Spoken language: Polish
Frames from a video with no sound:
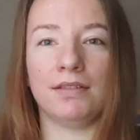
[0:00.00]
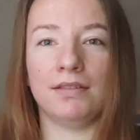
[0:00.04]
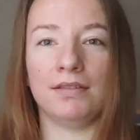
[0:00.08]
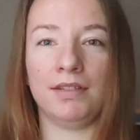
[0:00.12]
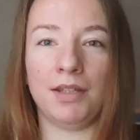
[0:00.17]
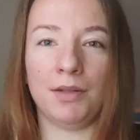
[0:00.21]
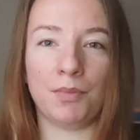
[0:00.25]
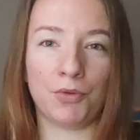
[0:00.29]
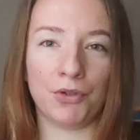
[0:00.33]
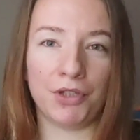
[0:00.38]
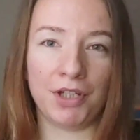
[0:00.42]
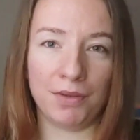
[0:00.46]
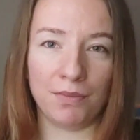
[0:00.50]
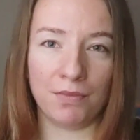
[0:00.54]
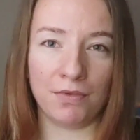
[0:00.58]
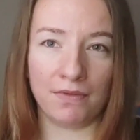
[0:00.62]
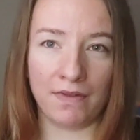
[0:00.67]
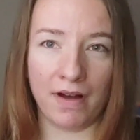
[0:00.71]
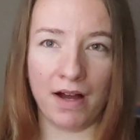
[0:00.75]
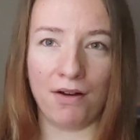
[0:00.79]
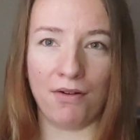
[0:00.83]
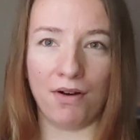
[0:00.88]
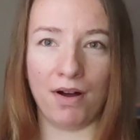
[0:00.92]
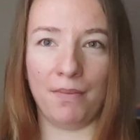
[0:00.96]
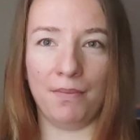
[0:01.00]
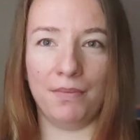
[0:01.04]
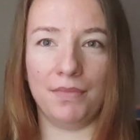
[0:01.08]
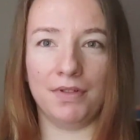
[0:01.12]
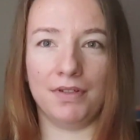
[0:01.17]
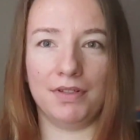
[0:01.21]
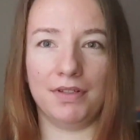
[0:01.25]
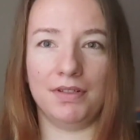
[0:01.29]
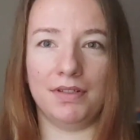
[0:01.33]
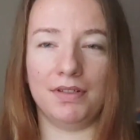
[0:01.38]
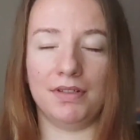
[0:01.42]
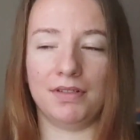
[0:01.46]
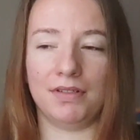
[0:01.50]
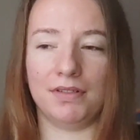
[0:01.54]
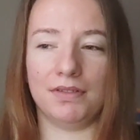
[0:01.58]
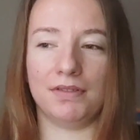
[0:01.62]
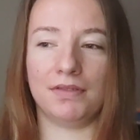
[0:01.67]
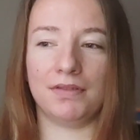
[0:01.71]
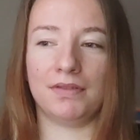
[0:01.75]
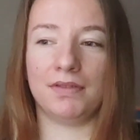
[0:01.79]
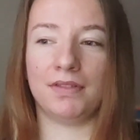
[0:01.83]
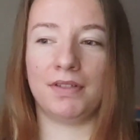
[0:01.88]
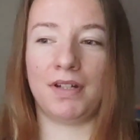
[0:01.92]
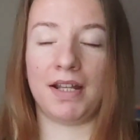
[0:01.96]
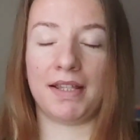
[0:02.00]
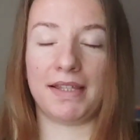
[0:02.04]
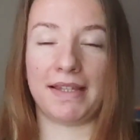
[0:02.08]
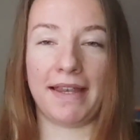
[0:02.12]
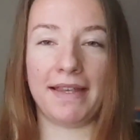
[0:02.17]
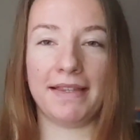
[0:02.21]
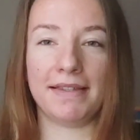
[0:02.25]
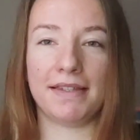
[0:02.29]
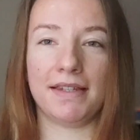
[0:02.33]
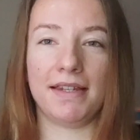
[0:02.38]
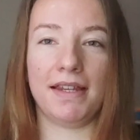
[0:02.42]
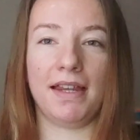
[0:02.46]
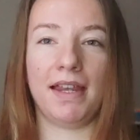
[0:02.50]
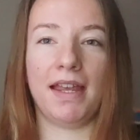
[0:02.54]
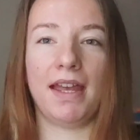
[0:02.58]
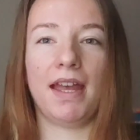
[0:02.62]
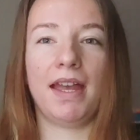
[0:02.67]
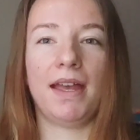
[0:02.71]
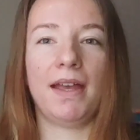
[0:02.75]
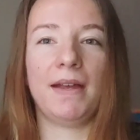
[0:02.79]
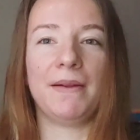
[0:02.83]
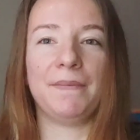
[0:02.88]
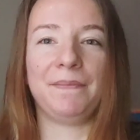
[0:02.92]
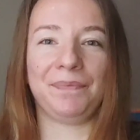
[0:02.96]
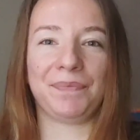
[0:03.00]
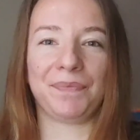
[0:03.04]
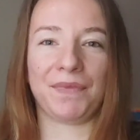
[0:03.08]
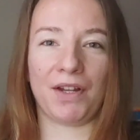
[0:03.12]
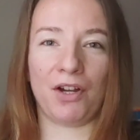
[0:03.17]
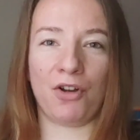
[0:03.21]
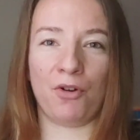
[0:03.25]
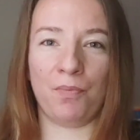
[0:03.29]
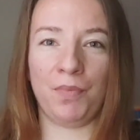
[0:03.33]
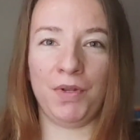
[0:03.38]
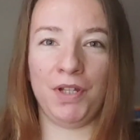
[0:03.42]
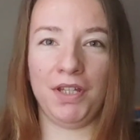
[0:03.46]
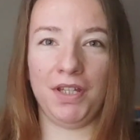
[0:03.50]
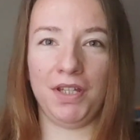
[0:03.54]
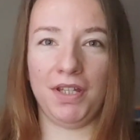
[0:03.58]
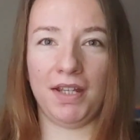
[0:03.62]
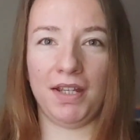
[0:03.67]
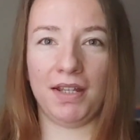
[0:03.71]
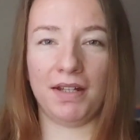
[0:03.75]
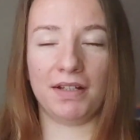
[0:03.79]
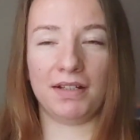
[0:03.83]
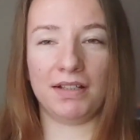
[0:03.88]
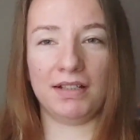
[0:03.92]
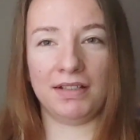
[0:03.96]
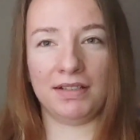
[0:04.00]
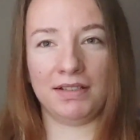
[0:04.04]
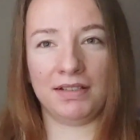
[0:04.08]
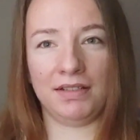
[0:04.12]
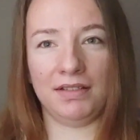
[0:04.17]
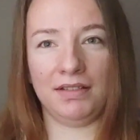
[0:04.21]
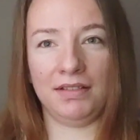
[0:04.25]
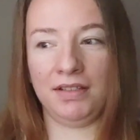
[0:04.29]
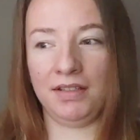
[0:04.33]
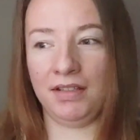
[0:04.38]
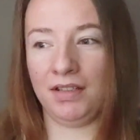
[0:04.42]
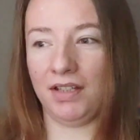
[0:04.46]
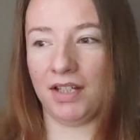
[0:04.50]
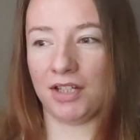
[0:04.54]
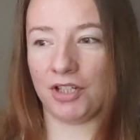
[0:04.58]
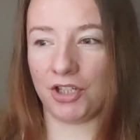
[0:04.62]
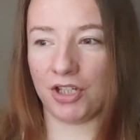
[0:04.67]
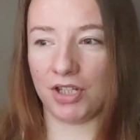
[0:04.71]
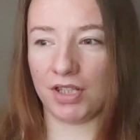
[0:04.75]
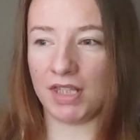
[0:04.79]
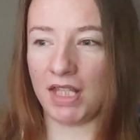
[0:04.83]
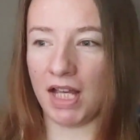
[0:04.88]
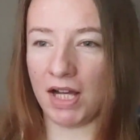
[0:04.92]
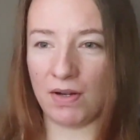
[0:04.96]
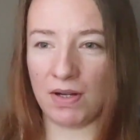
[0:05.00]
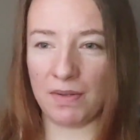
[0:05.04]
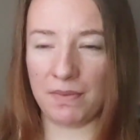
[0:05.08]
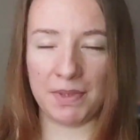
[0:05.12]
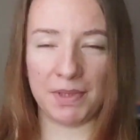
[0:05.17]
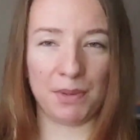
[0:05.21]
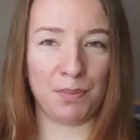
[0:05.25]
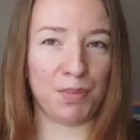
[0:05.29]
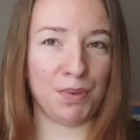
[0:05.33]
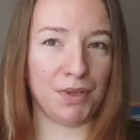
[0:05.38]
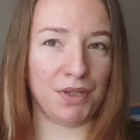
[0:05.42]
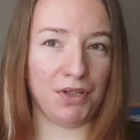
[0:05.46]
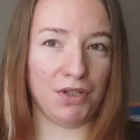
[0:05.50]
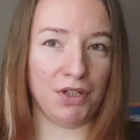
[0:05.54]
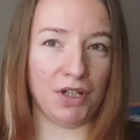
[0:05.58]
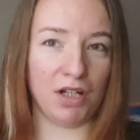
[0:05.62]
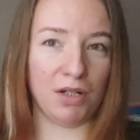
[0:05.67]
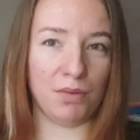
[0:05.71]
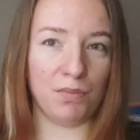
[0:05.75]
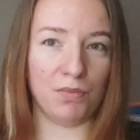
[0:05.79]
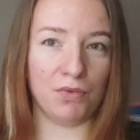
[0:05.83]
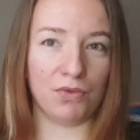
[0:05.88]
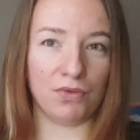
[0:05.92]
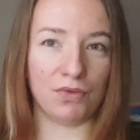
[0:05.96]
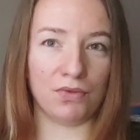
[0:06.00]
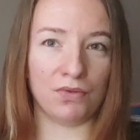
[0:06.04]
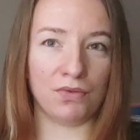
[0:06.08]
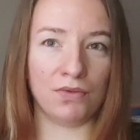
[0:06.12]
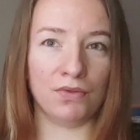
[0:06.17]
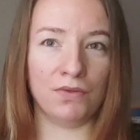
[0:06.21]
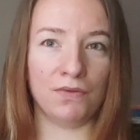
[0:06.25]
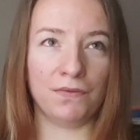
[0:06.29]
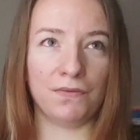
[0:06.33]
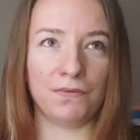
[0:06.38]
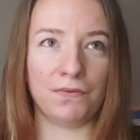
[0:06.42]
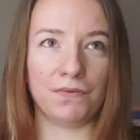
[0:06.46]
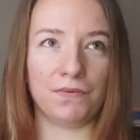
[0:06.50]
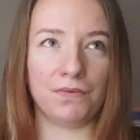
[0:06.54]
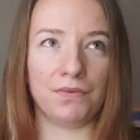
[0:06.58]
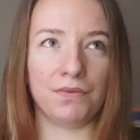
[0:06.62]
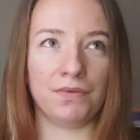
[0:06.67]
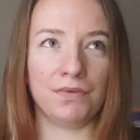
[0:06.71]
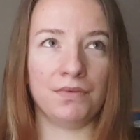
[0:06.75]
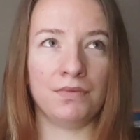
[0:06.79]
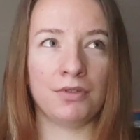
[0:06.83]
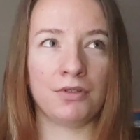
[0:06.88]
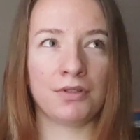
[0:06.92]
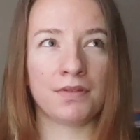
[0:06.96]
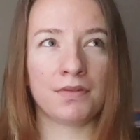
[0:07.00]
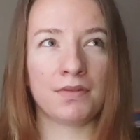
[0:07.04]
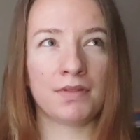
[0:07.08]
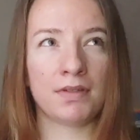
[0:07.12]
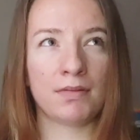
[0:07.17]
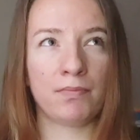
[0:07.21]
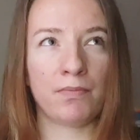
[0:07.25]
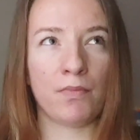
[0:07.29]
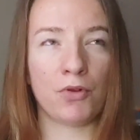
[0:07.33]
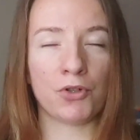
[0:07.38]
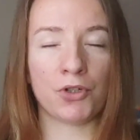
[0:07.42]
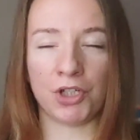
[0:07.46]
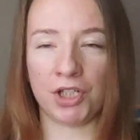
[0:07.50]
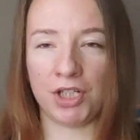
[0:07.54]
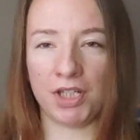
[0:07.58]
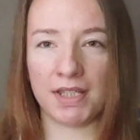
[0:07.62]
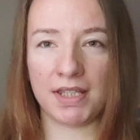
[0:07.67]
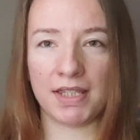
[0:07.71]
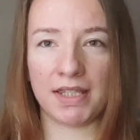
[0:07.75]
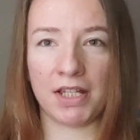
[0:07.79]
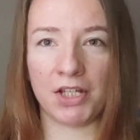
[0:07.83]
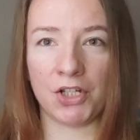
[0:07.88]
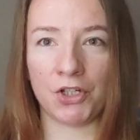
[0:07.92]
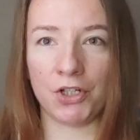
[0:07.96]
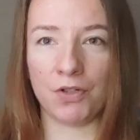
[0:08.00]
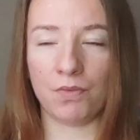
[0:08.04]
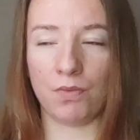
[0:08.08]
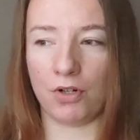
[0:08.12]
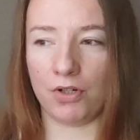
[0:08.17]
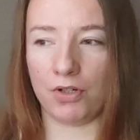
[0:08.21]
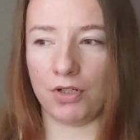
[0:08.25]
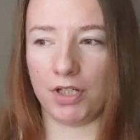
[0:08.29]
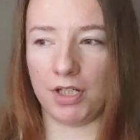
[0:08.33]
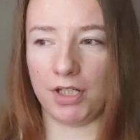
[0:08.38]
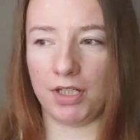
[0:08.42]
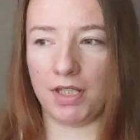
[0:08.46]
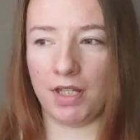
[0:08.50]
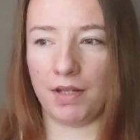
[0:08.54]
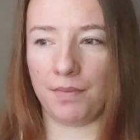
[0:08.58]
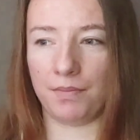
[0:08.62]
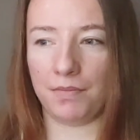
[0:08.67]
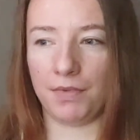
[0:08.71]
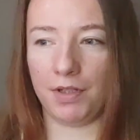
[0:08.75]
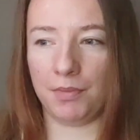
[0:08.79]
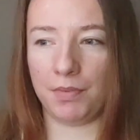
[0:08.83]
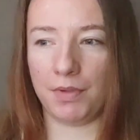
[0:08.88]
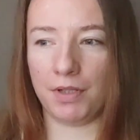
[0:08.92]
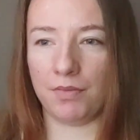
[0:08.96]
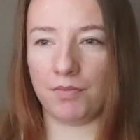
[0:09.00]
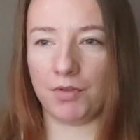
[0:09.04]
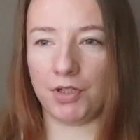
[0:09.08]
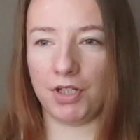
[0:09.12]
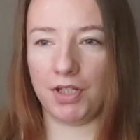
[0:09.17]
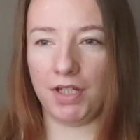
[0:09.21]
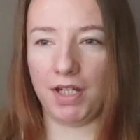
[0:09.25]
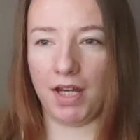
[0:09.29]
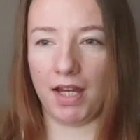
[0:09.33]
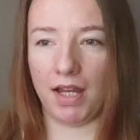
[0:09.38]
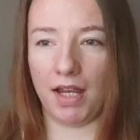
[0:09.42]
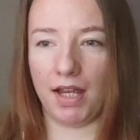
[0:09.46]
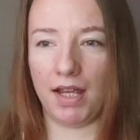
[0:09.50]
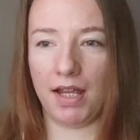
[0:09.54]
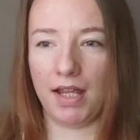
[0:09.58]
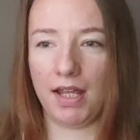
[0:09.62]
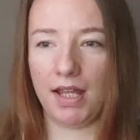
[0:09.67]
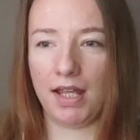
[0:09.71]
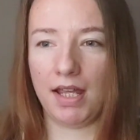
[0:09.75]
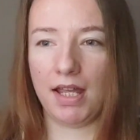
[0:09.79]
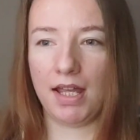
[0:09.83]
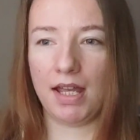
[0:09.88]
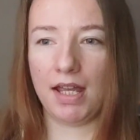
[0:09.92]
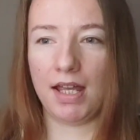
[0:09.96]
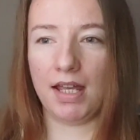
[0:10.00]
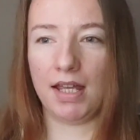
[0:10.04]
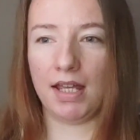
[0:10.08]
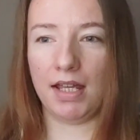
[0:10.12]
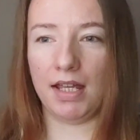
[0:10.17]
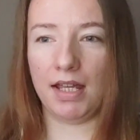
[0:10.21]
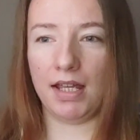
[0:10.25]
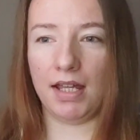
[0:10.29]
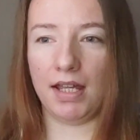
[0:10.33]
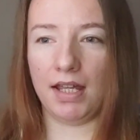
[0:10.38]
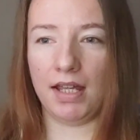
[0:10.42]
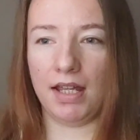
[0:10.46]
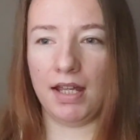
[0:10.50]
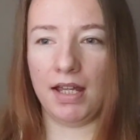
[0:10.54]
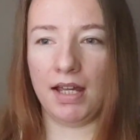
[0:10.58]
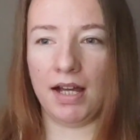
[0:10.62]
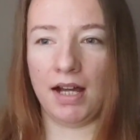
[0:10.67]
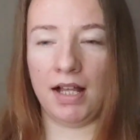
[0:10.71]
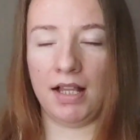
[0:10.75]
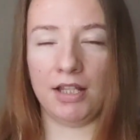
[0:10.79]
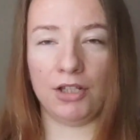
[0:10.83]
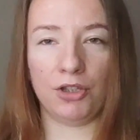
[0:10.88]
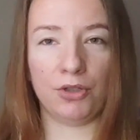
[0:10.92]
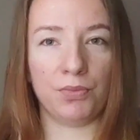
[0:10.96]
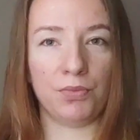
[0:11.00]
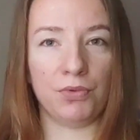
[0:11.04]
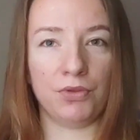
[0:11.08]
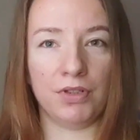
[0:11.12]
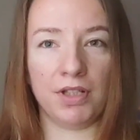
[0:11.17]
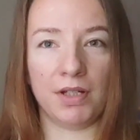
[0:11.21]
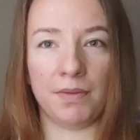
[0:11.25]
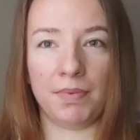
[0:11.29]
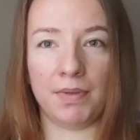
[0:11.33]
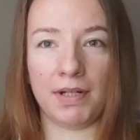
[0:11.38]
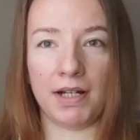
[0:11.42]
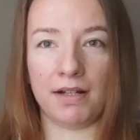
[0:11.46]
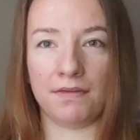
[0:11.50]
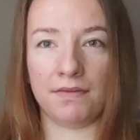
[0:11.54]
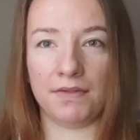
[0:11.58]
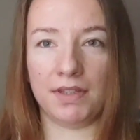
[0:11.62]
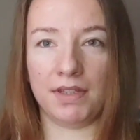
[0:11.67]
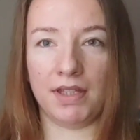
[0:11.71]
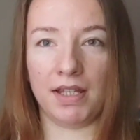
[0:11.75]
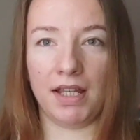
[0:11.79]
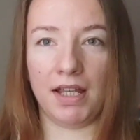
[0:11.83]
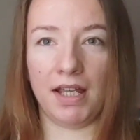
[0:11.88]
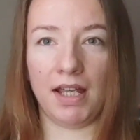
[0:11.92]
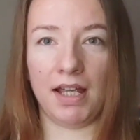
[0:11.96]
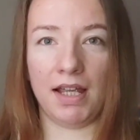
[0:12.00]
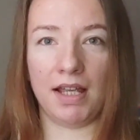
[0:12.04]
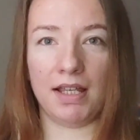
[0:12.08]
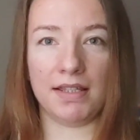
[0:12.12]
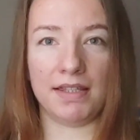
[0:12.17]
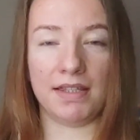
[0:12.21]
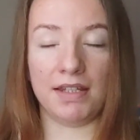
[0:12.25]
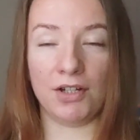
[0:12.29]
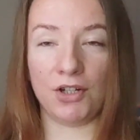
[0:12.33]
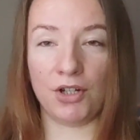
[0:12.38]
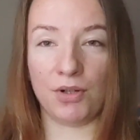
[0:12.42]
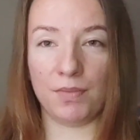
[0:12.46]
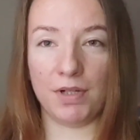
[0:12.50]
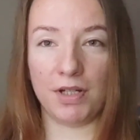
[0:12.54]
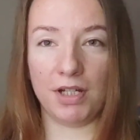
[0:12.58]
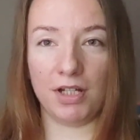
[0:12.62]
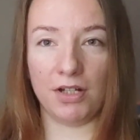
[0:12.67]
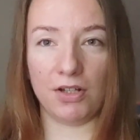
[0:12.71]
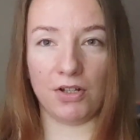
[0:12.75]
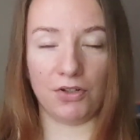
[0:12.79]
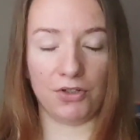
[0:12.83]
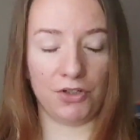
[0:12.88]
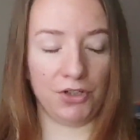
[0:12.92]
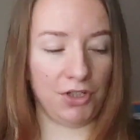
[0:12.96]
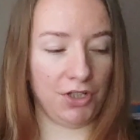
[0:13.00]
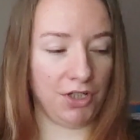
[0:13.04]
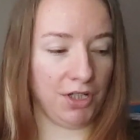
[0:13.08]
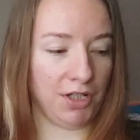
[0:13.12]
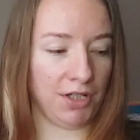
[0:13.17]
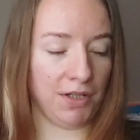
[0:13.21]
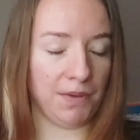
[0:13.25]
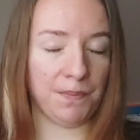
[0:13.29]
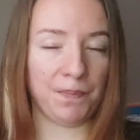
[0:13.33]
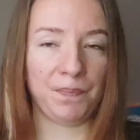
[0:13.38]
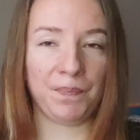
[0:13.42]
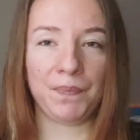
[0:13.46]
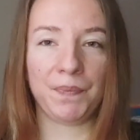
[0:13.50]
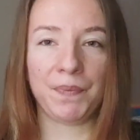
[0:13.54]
nie podejmowałam recenzji opinii e, nie czytałam zbytnio e-booków. No, może się zdarzyło gdzieś tam, nie powiem, że nie. E, ale to były naprawdę znikome ilości.